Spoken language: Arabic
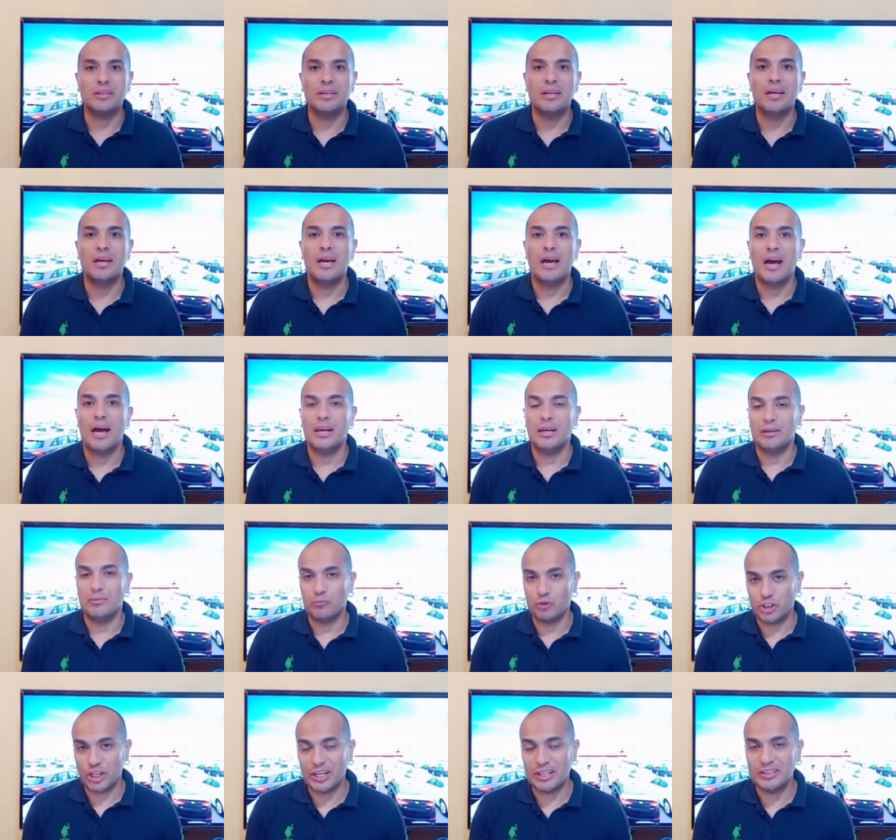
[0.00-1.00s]

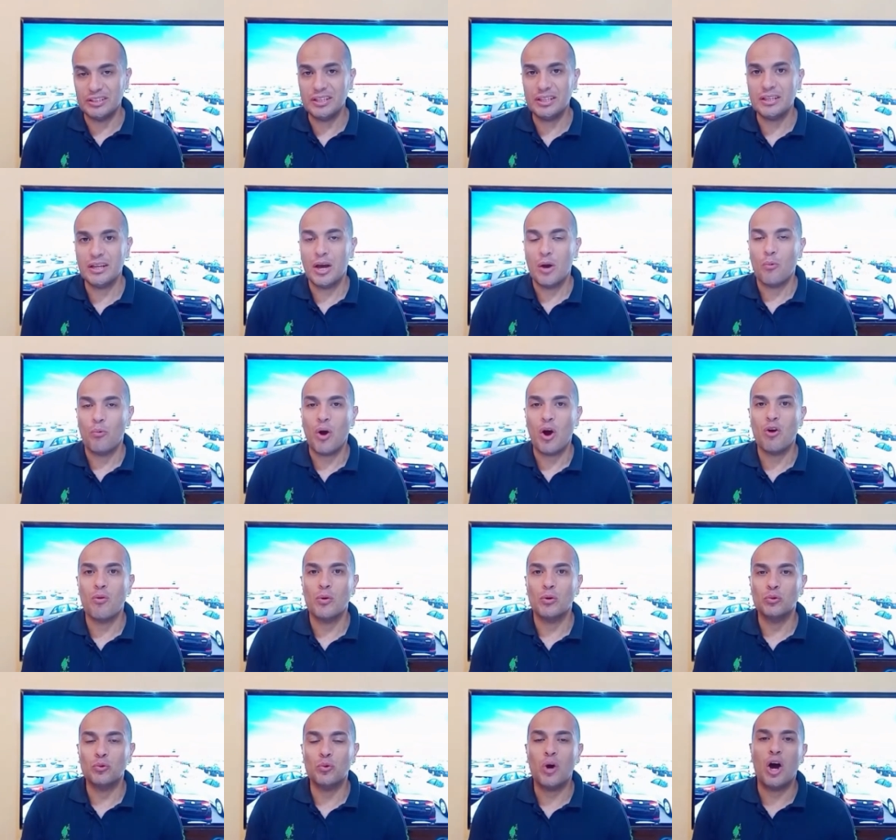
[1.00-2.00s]
المشاهدين وهو
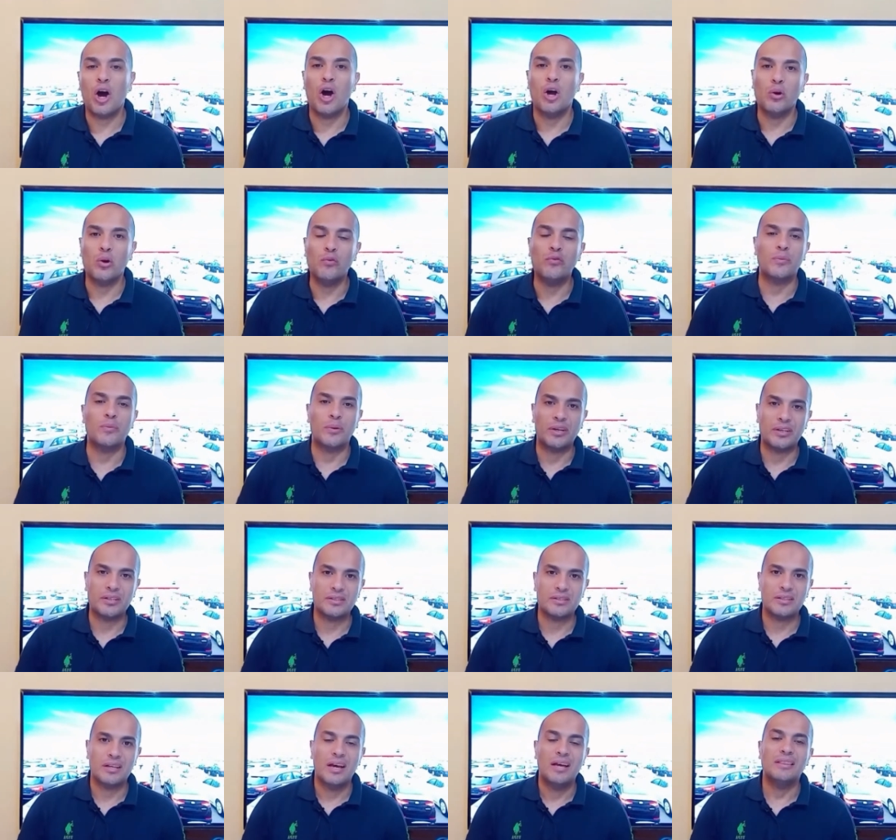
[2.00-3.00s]
موضوع الاوفر برايس
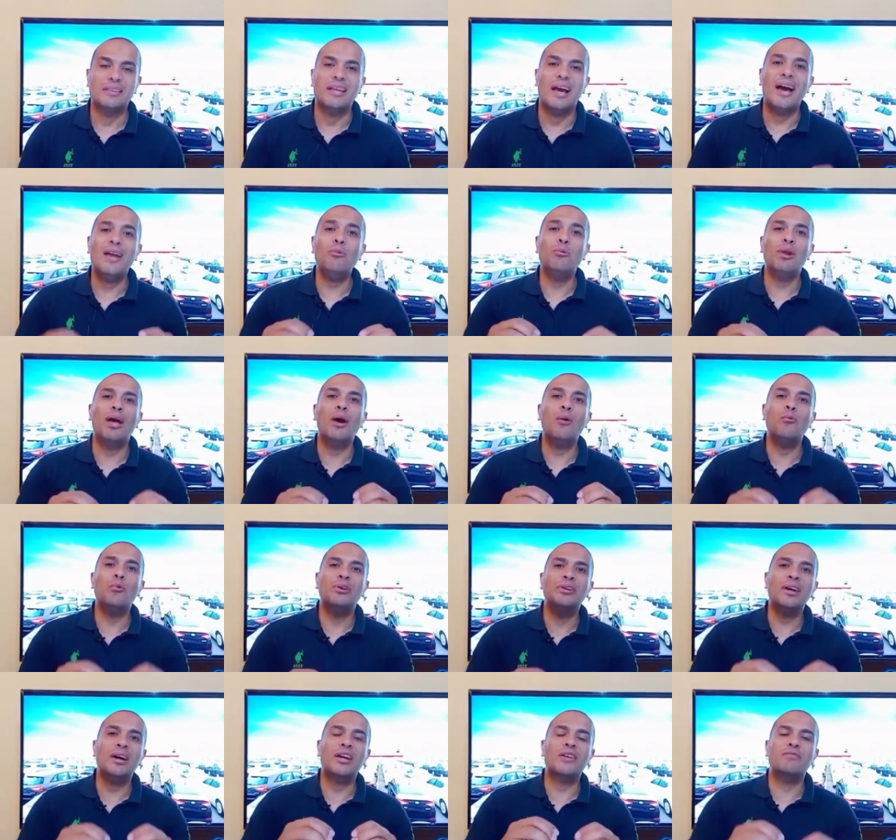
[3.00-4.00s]
تعالوا الاول
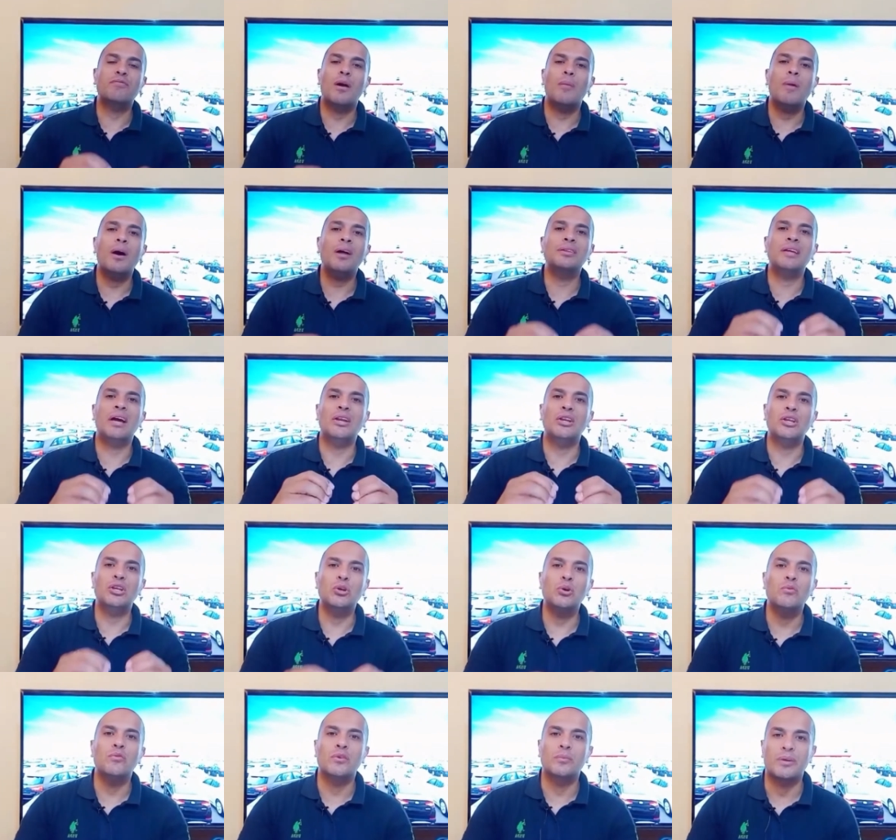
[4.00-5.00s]
نعرف مع بعض يعني ايه
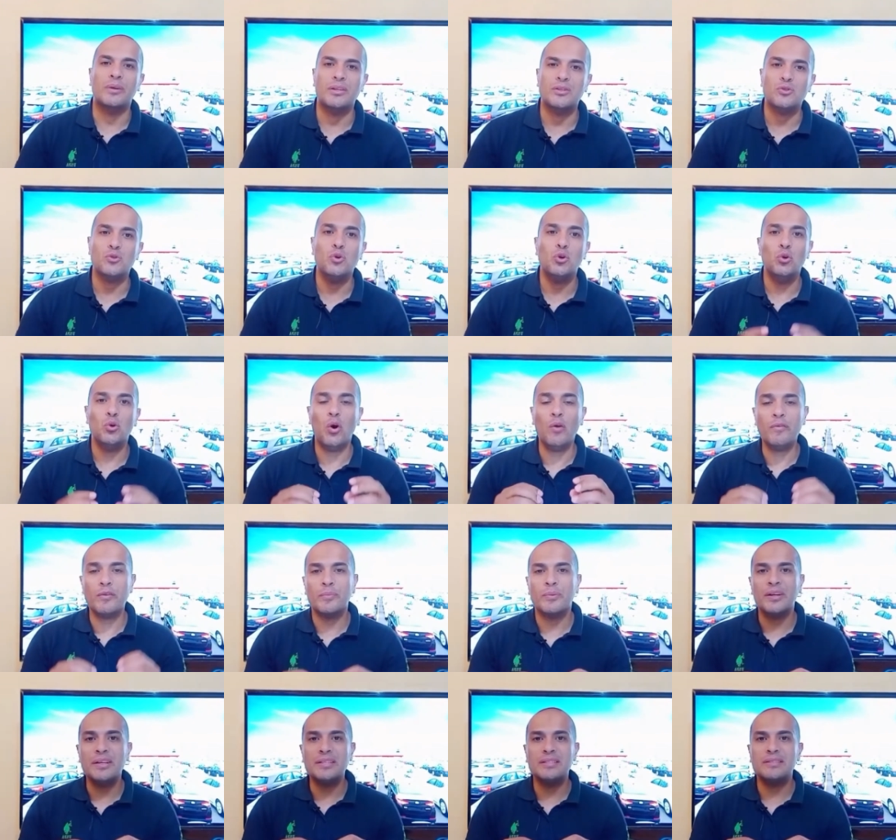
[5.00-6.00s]
اوفر برايس الاوفر
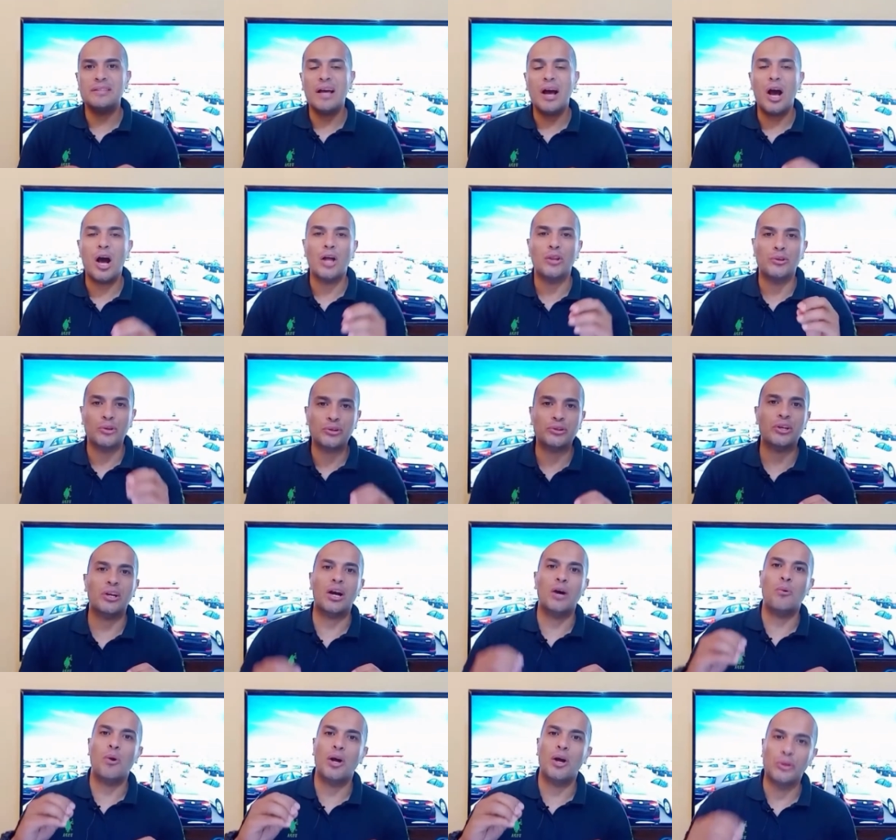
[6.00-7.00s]
برايس ده حضرتك او
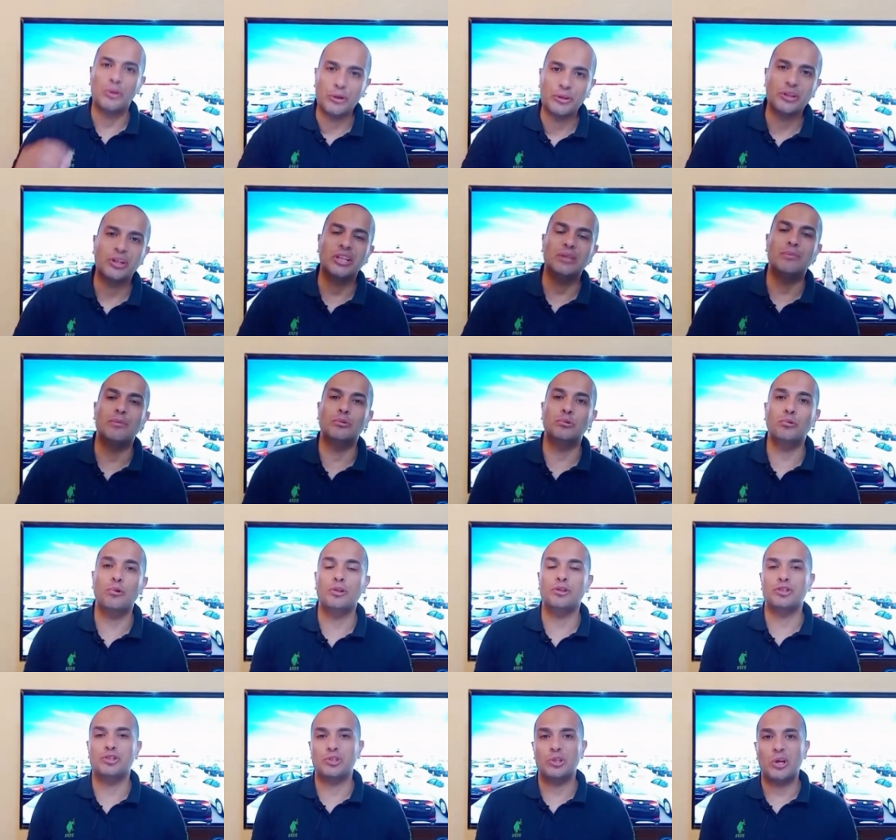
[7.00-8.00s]
حضرتك لما تروح
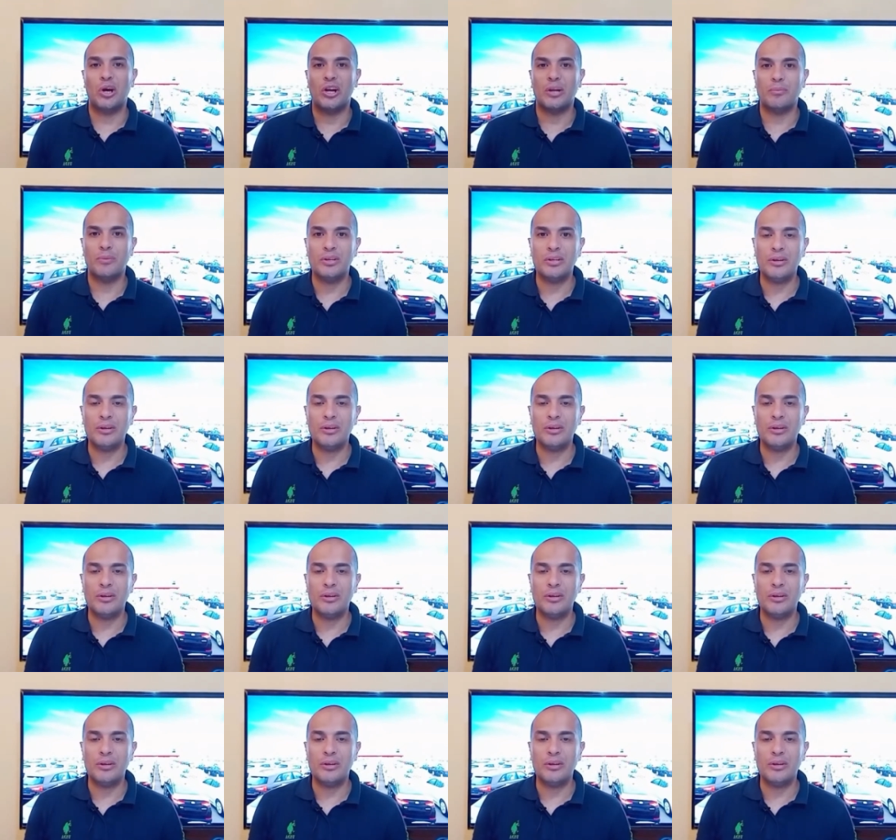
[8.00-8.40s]
تشتري عربيه